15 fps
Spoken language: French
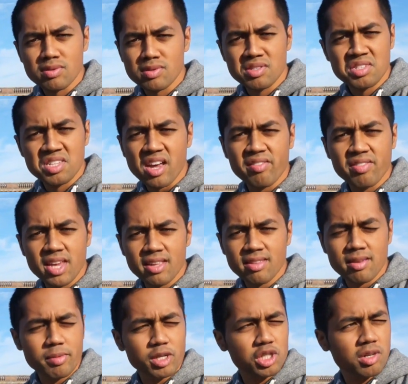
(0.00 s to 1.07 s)

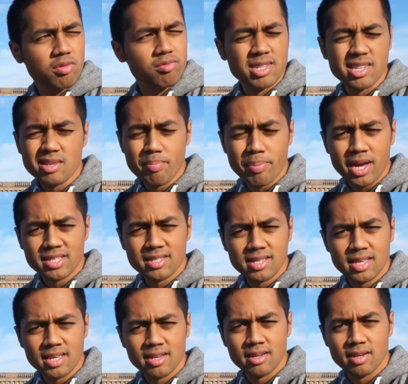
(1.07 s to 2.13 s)
serviettes et machin. Donc ça c'est pas
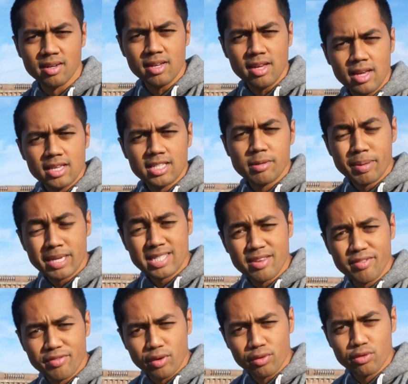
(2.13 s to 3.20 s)
assez, euh, c'est pas
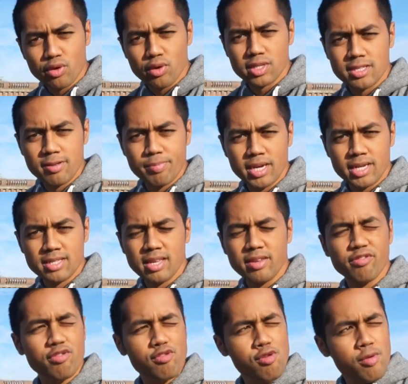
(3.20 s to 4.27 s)
assez vendeur, c'est pas assez.
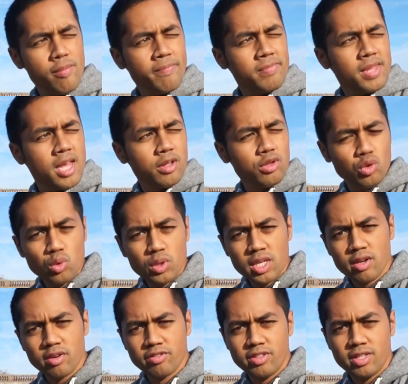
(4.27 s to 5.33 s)
Il faut
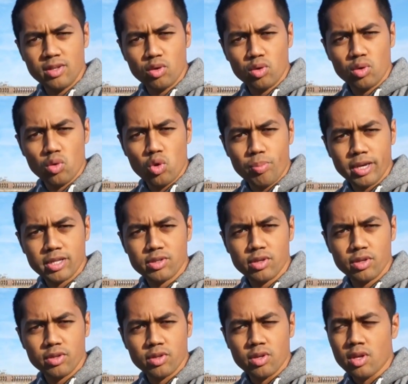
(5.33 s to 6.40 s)
donner envie aux,
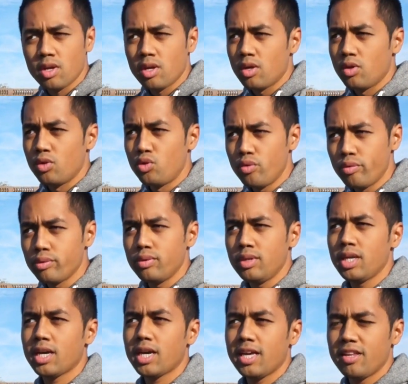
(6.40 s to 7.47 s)
personnes de
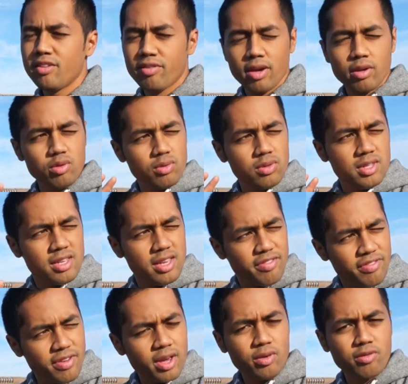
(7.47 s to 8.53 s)
venir et de faire une, et
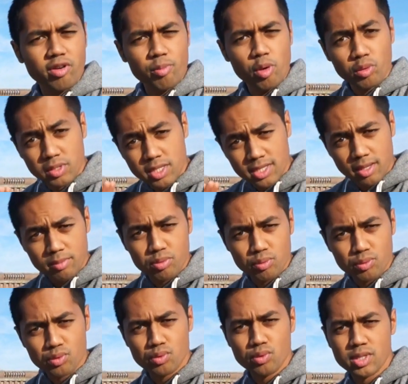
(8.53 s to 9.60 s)
faire vraiment une
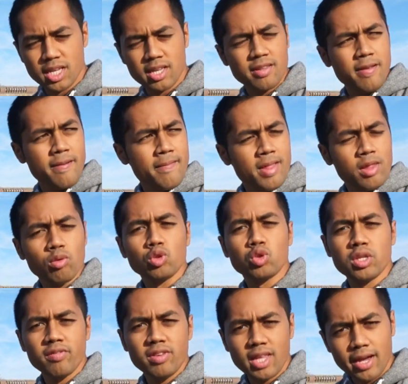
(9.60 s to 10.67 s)
description succincte. Donc je
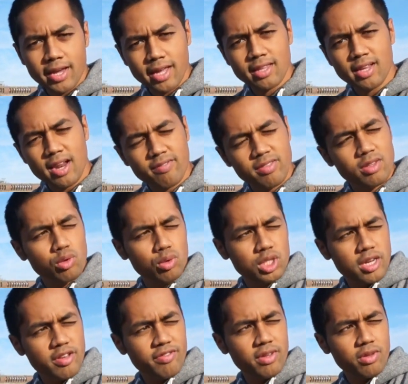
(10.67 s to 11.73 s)
vous invite à regarder la vidéo que
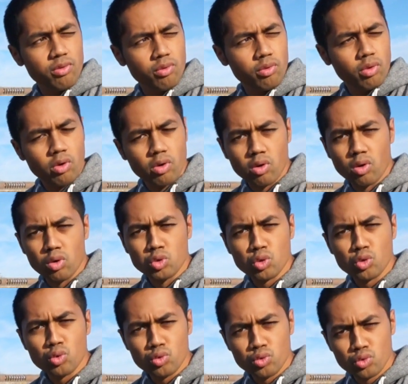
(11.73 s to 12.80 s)
j'avais faite sur euh, sur le,